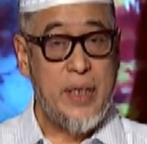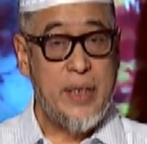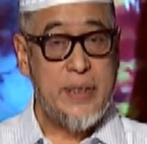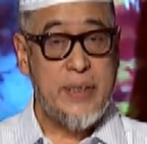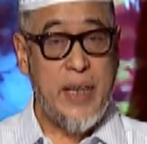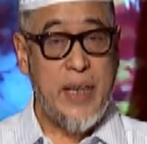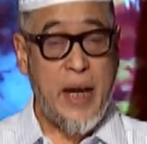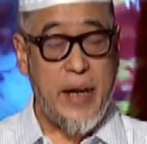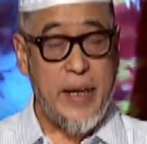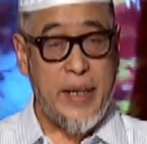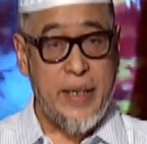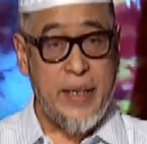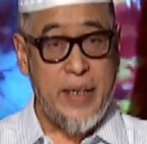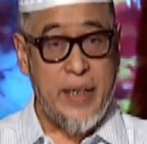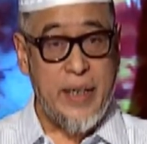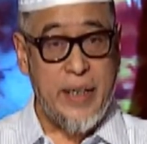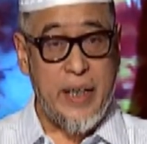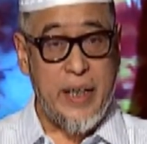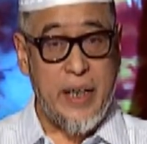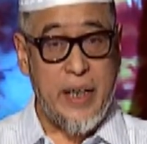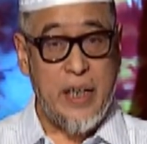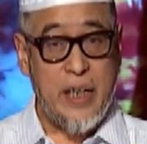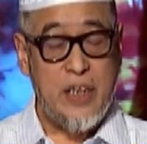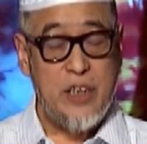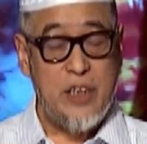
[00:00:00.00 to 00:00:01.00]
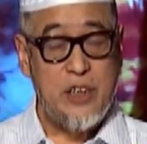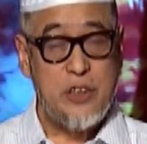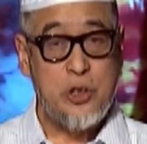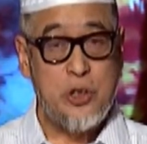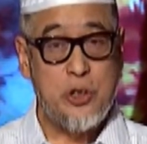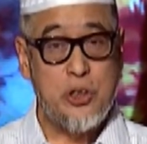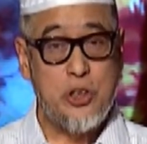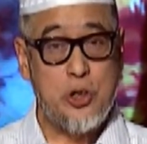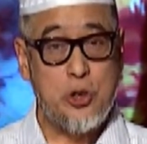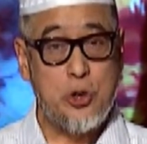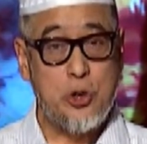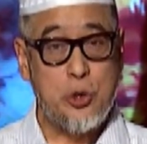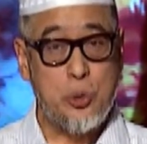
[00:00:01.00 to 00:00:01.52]
再一个呢，
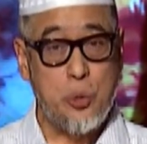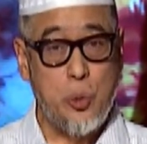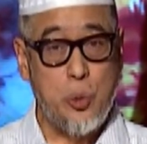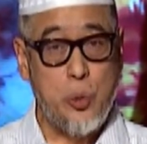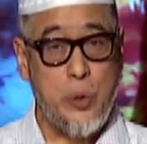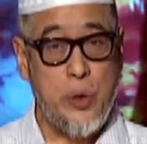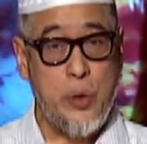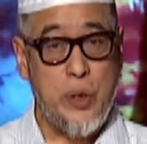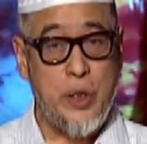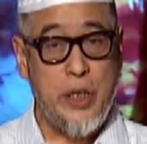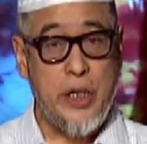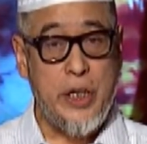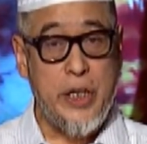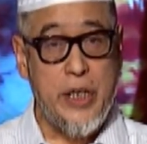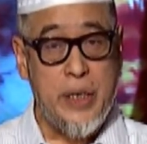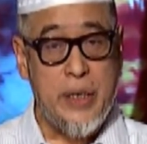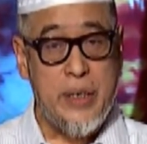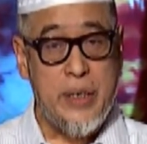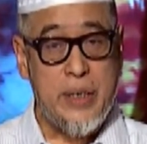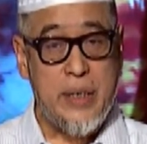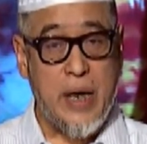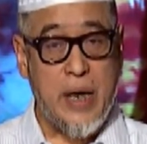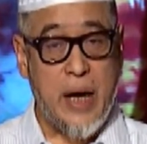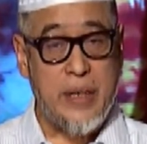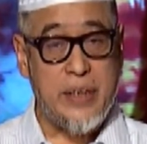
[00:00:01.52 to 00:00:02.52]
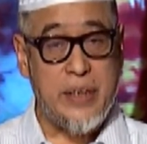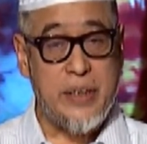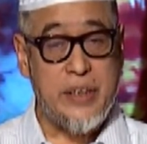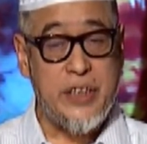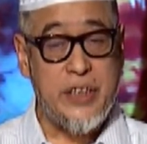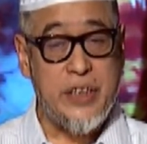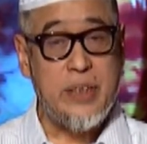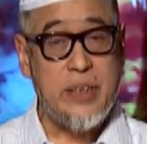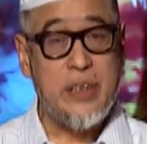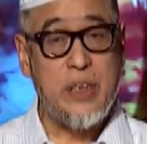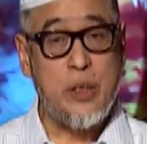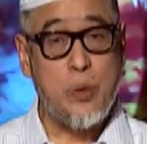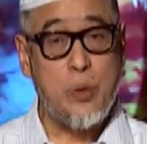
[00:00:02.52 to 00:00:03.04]
就是属于灵感
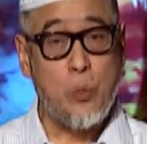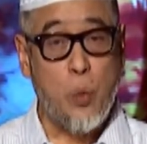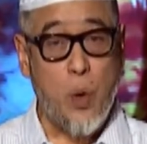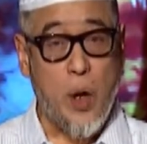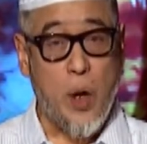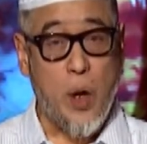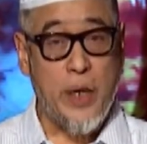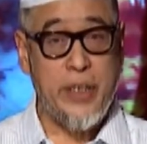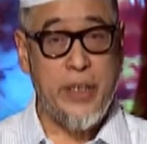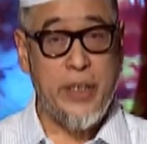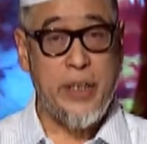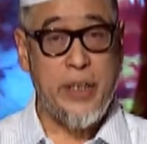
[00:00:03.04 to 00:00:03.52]
性的沃尔